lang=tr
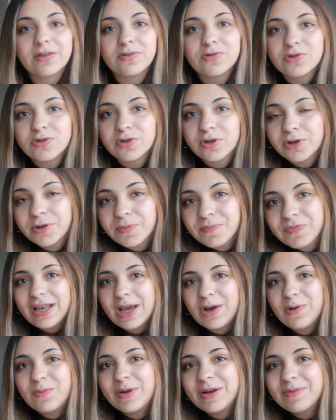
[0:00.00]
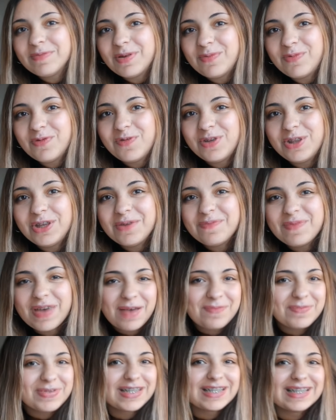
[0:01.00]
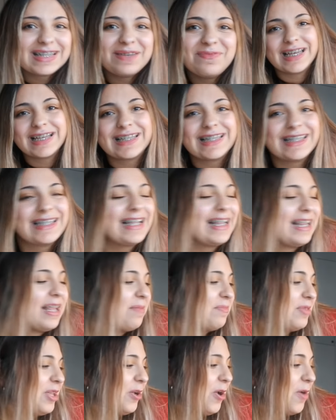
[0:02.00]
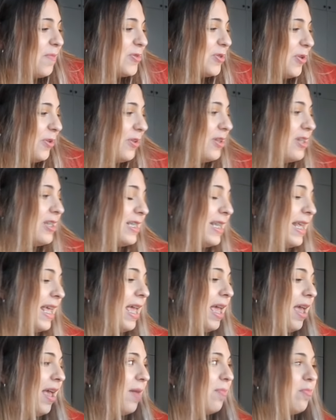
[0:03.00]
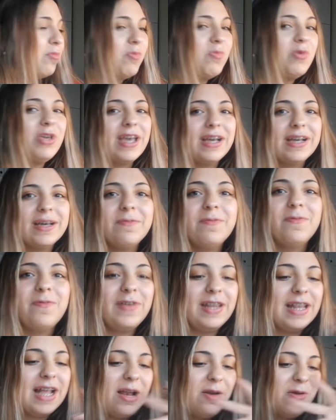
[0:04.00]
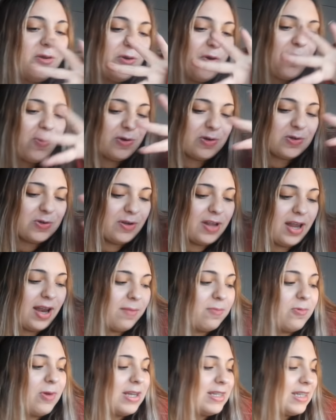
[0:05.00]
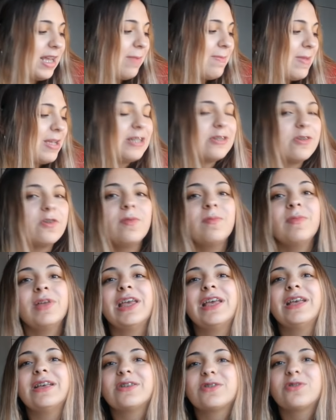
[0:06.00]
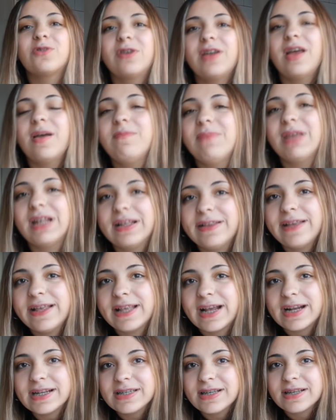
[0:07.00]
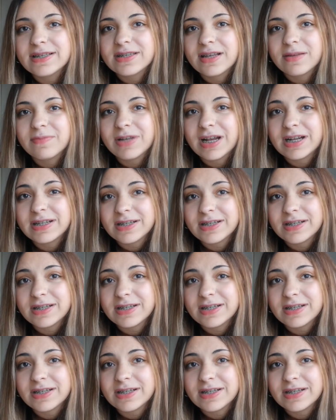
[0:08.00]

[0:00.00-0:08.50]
diye düşünüyorum. Öyle umarım da bu videoyu beğenmişsiniz. Beceriksizliklerimi de görmüş oldunuz. Mumu yakıp final görüntüsü olarak buraya çekmek istiyorum. Sonra birlikte ders çalışalım.